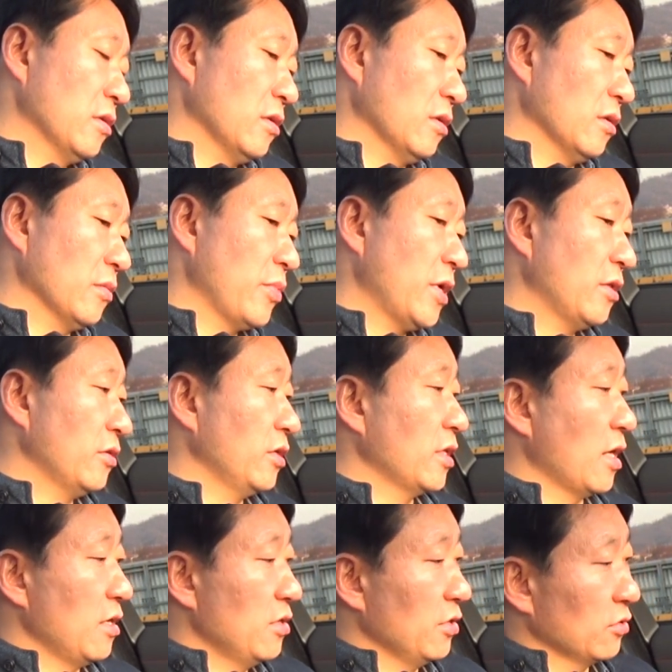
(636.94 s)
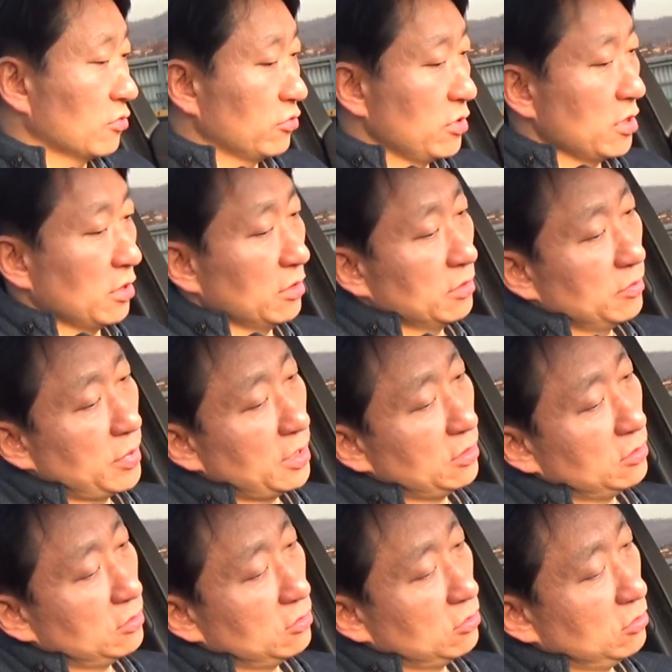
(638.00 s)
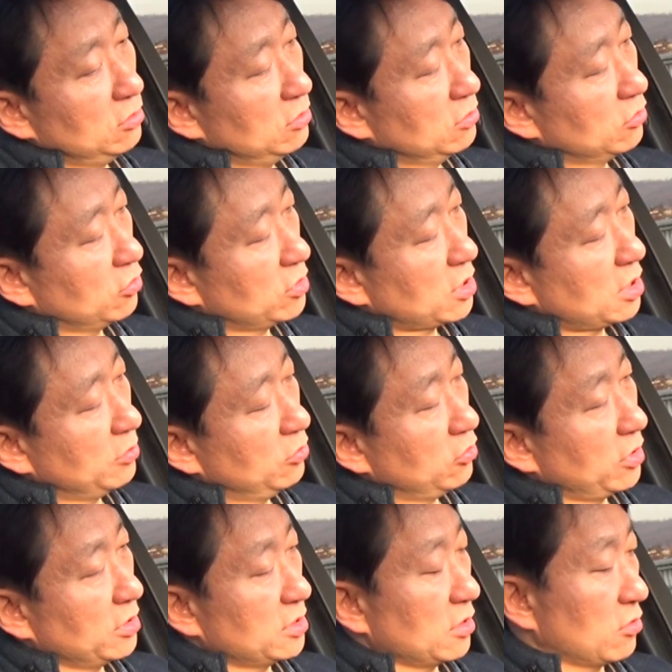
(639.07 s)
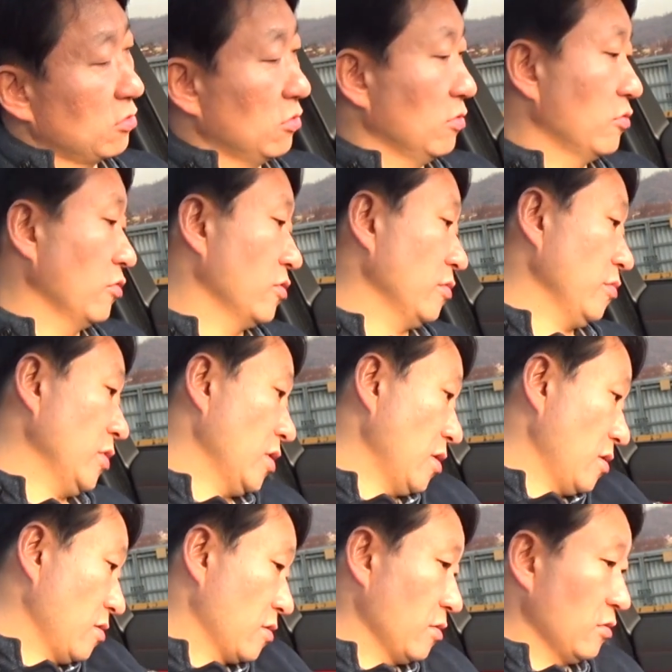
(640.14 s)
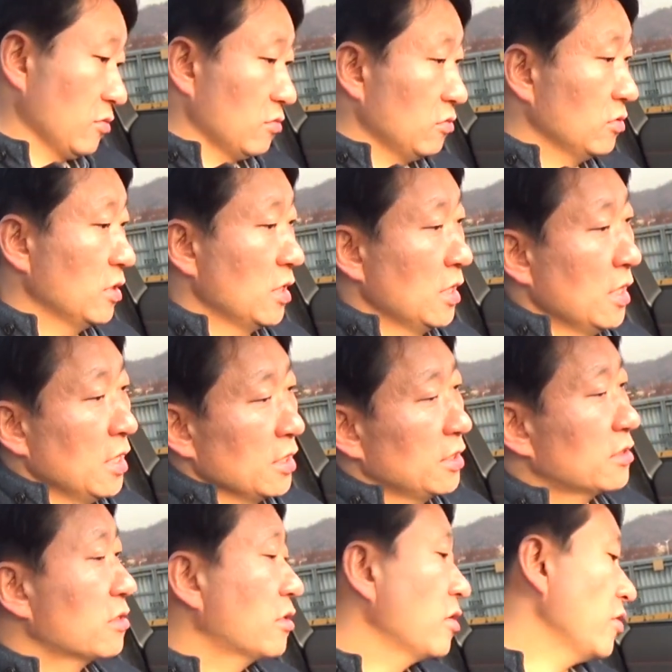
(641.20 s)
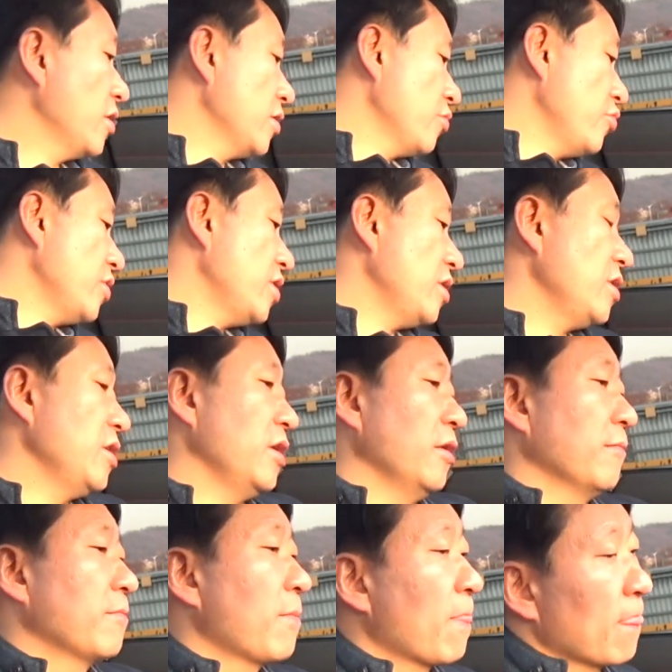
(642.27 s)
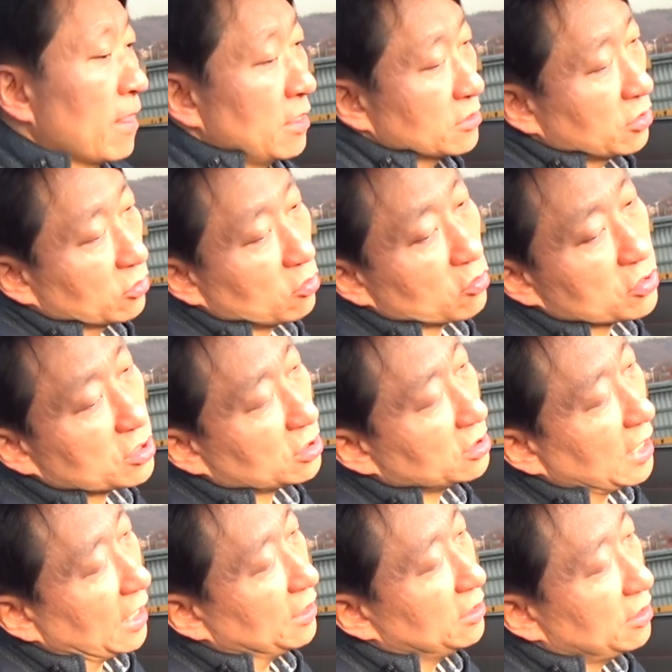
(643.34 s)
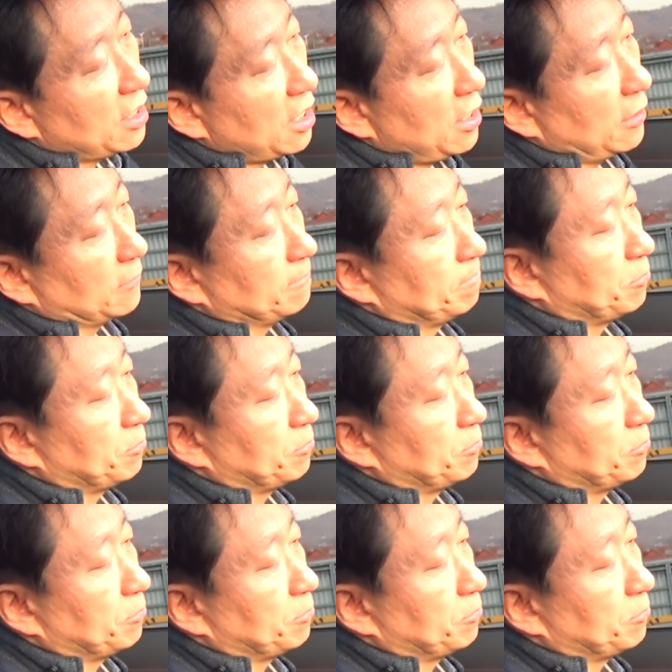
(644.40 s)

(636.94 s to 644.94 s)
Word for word: 어, 패들이 달려 있고요 패들도 조작감도 괜찮고 좋습니다 그리고 이 스티어링 휠이 전동식은 아닌데